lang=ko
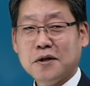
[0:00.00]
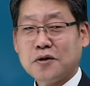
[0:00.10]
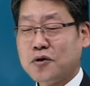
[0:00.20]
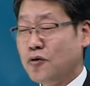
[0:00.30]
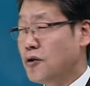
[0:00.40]

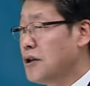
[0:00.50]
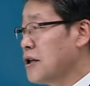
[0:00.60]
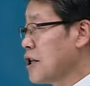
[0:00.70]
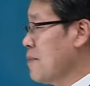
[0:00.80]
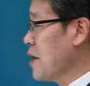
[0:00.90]
그리고
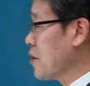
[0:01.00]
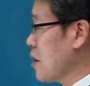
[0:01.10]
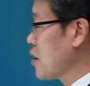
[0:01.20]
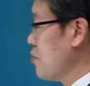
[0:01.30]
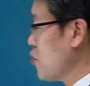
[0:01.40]

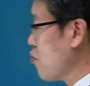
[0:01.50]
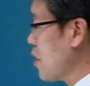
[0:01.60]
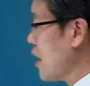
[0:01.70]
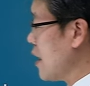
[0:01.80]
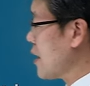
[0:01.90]
일반적인
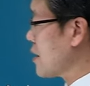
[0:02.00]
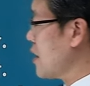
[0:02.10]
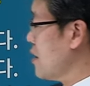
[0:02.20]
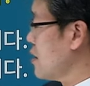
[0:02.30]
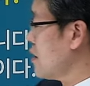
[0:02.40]
금융권에
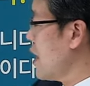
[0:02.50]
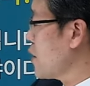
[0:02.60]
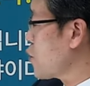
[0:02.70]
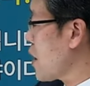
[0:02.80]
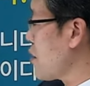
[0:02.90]
해당되는
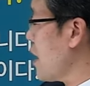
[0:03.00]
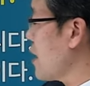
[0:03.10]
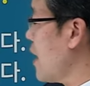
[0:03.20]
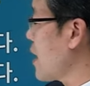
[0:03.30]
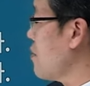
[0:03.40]
은행
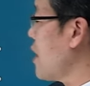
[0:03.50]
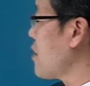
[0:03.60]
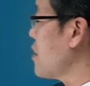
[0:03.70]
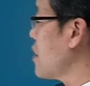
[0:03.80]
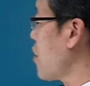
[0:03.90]
쪽에서의
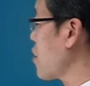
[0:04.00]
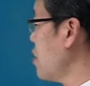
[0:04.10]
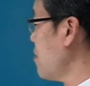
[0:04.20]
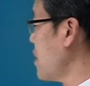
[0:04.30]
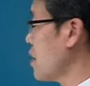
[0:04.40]
예금이라든지
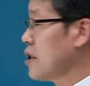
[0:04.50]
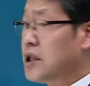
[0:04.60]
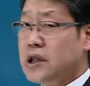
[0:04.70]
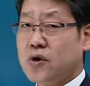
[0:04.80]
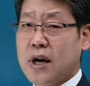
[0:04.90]
적금
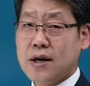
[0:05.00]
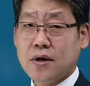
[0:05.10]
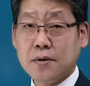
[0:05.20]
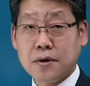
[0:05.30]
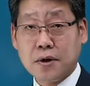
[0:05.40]
이거랑
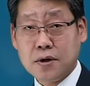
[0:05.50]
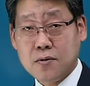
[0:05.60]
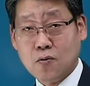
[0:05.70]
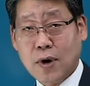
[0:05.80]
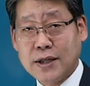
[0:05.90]

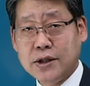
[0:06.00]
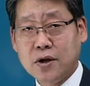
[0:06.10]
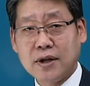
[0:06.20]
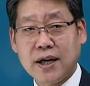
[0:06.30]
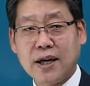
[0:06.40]
성격은
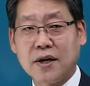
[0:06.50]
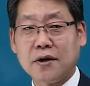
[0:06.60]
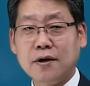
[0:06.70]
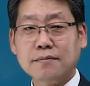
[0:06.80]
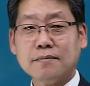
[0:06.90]
완전
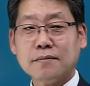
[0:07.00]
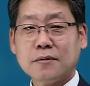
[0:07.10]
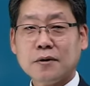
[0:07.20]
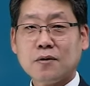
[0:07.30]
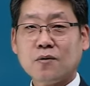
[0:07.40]
달라요.
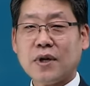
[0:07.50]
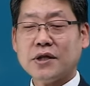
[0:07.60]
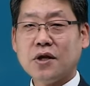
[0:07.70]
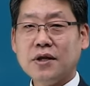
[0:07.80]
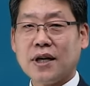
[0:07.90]

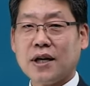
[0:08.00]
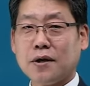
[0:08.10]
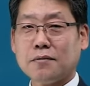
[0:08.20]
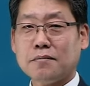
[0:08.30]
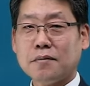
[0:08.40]
완전
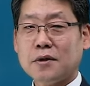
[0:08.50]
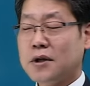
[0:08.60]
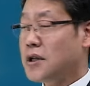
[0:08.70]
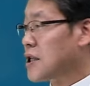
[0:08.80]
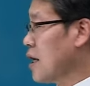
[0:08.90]
달라요.
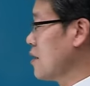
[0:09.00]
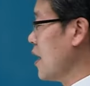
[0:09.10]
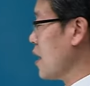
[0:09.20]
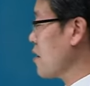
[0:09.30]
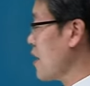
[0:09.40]
자,
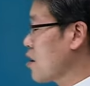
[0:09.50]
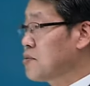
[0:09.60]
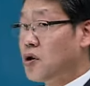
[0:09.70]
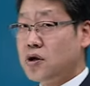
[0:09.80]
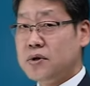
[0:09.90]
은행에서
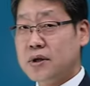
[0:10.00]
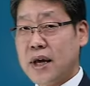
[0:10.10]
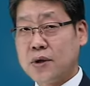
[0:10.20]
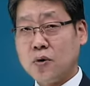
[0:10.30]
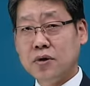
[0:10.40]
예금 적금은
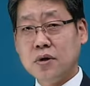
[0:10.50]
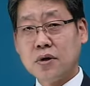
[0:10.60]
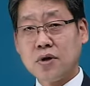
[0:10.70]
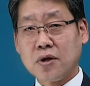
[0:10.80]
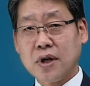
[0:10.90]
내 돈
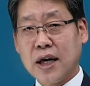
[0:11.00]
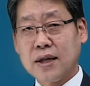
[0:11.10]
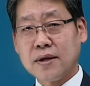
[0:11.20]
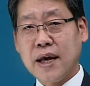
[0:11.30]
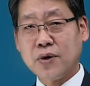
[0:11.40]

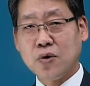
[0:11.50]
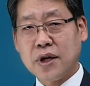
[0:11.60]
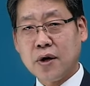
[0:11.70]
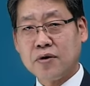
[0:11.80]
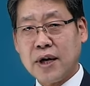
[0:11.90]
넣었다가 내
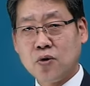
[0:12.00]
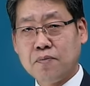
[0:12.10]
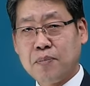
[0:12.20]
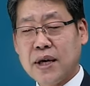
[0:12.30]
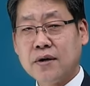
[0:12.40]
돈이에요. 내
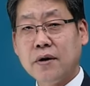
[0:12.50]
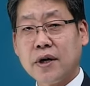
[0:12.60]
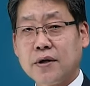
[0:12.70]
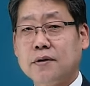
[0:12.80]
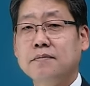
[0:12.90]
돈 빼는
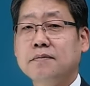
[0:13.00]
거예요.